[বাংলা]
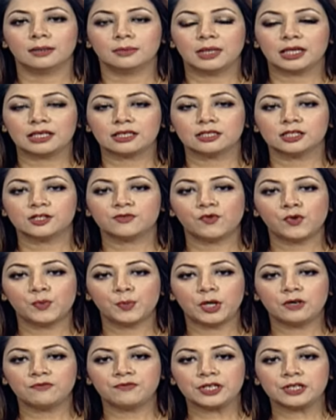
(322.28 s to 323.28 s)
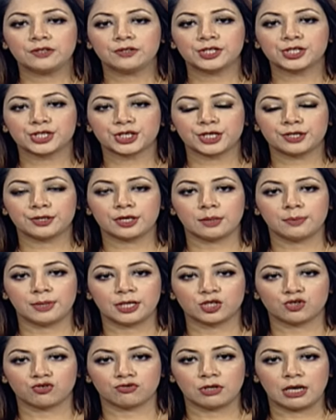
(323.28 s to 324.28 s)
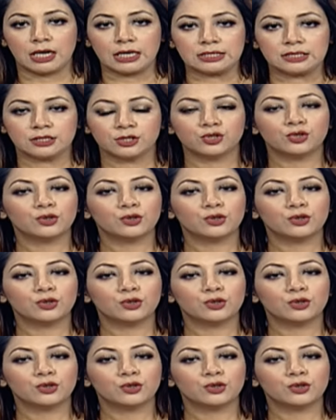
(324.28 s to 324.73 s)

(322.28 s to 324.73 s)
বাংলাদেশ ফুটবল ফেডারেশন নির্বাচন আজ